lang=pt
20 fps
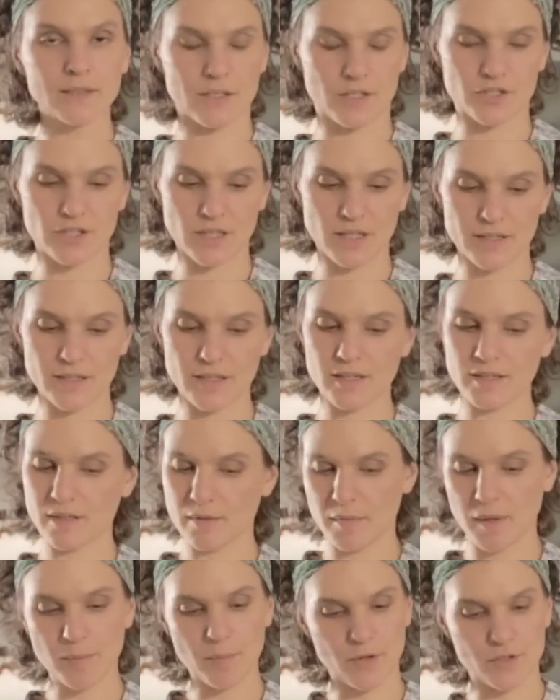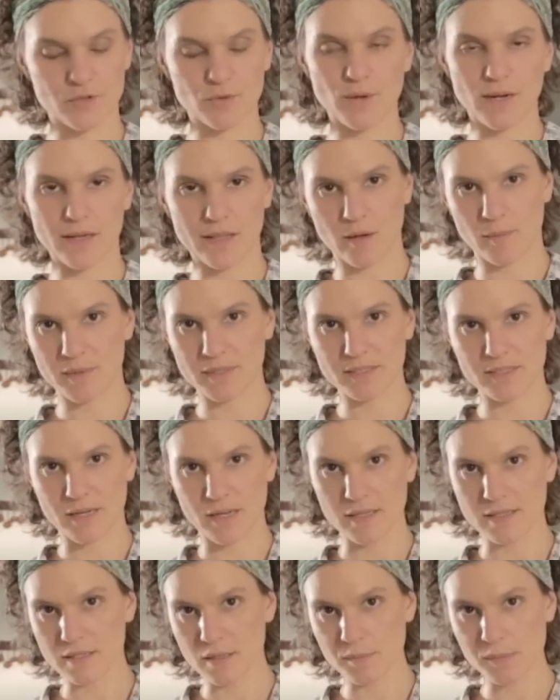Na geladeira também pode guardar umas
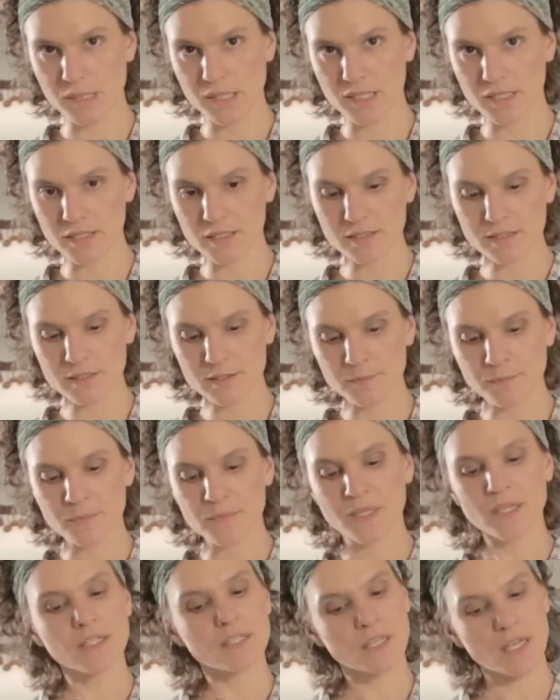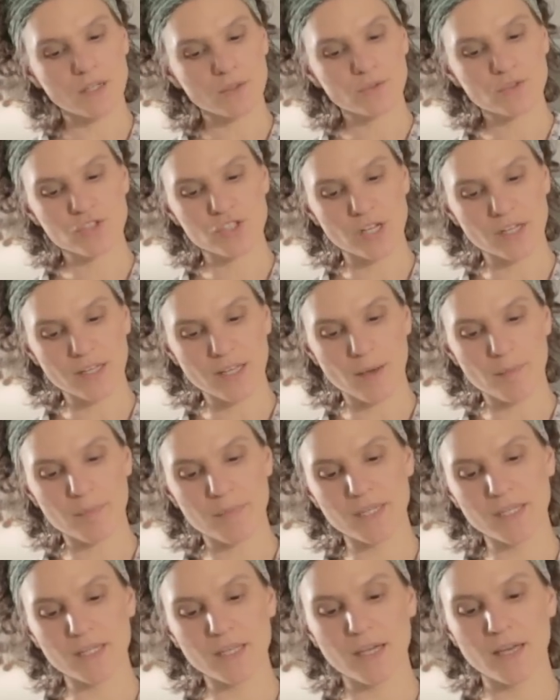três semanas. E aí no dia que
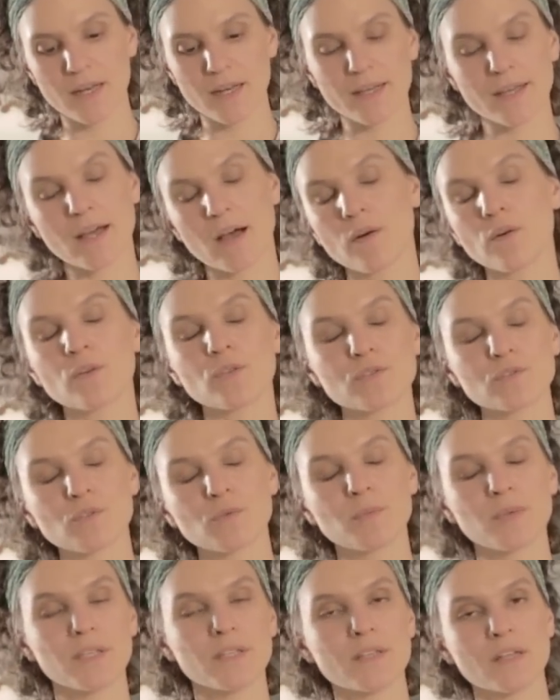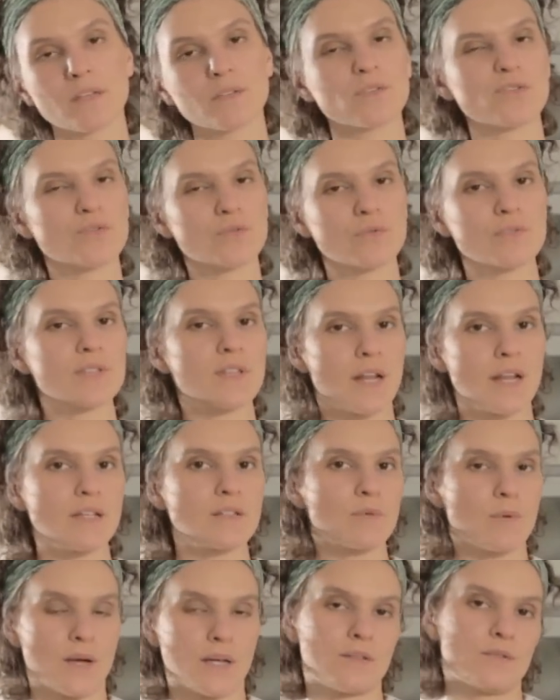abrir, é legal consumir dentro de uns
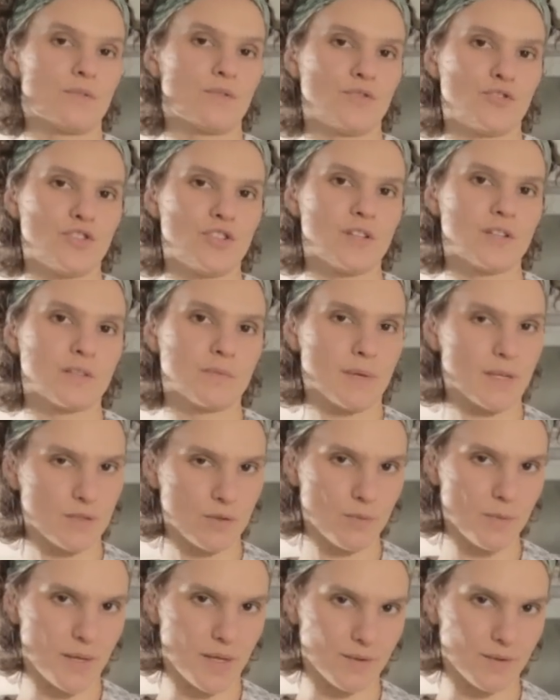3, 4 dias, mais ou